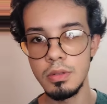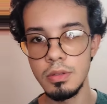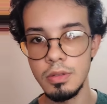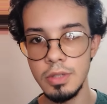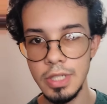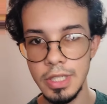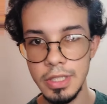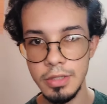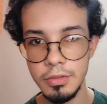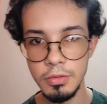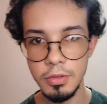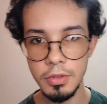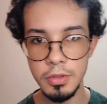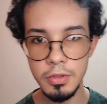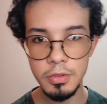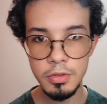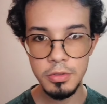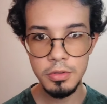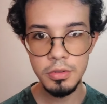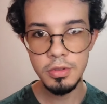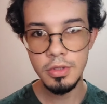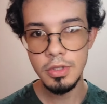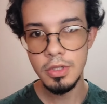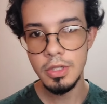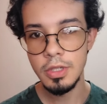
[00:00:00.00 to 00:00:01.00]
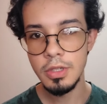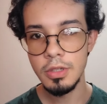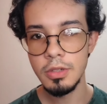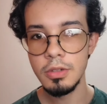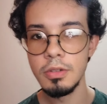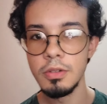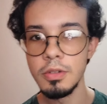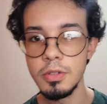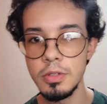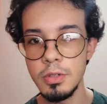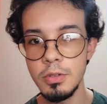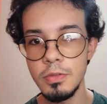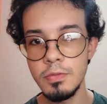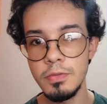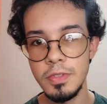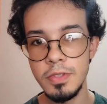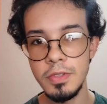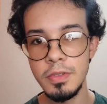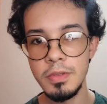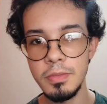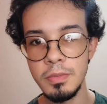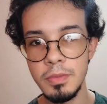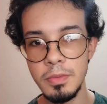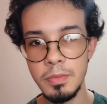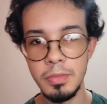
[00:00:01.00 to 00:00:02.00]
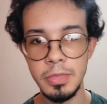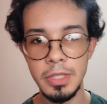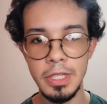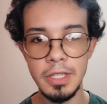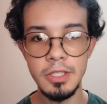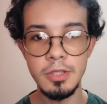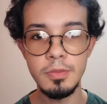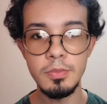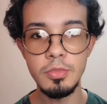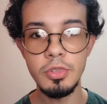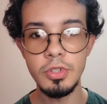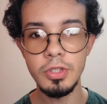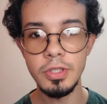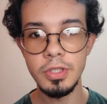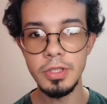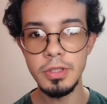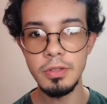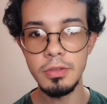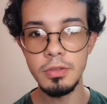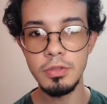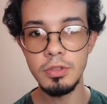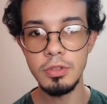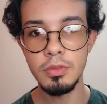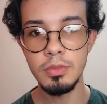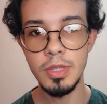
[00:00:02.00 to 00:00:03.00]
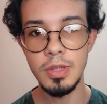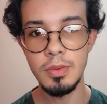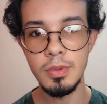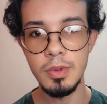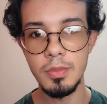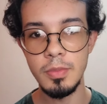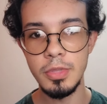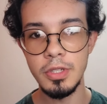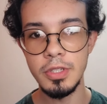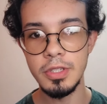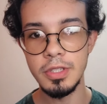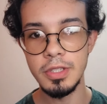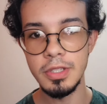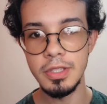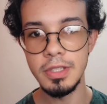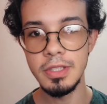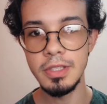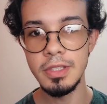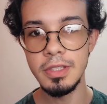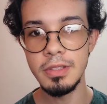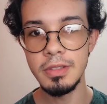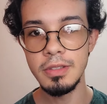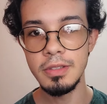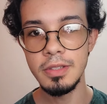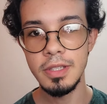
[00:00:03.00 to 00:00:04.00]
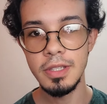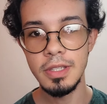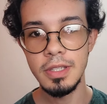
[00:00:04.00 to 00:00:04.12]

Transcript: Olá a todos, hoje eu vim trazer um pouquinho sobre a minha pesquisa,